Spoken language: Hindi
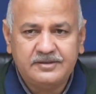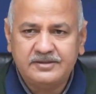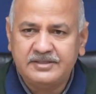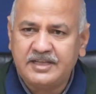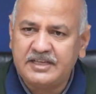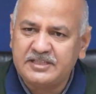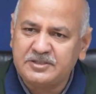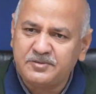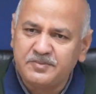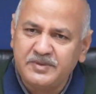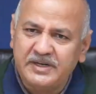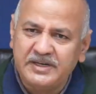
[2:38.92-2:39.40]

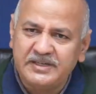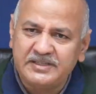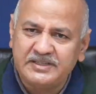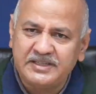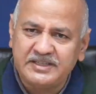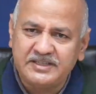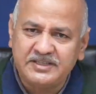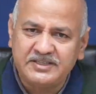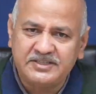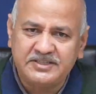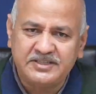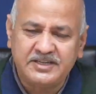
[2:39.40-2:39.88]
दस मिनट
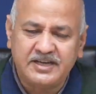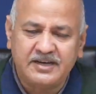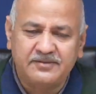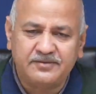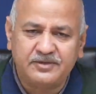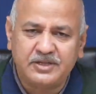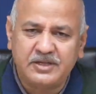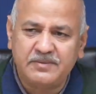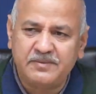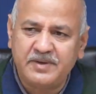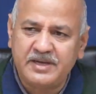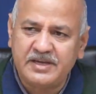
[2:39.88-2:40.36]
दे दीजिए
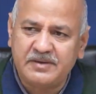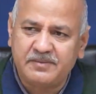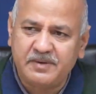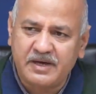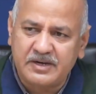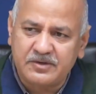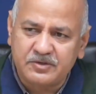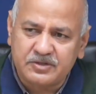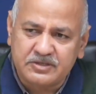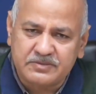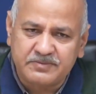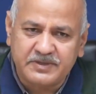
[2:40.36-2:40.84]
हफ्ते में एक
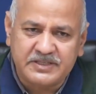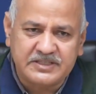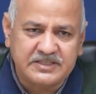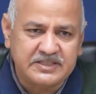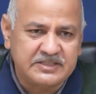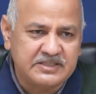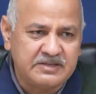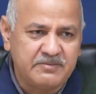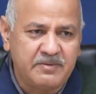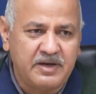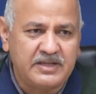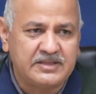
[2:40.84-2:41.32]
बार उस
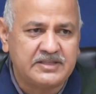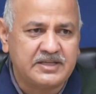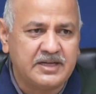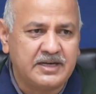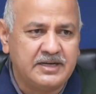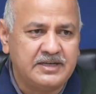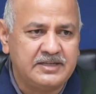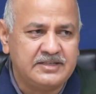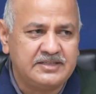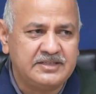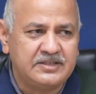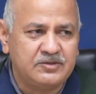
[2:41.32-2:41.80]
बच्चे से बात
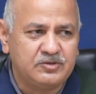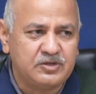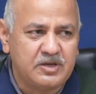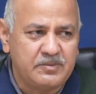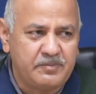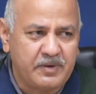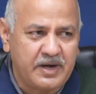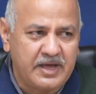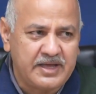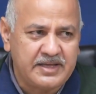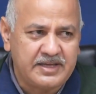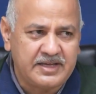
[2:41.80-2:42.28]
कर लीजिए उसकी
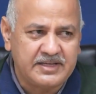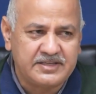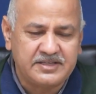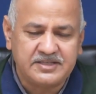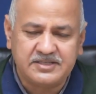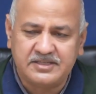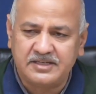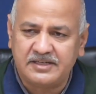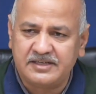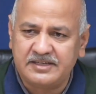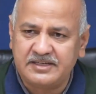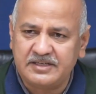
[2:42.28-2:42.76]
पढ़ाई
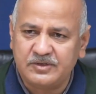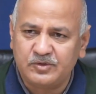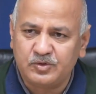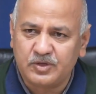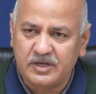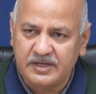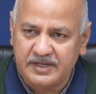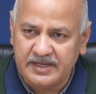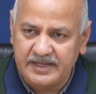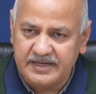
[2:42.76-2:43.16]
कैसी चल रही है उसका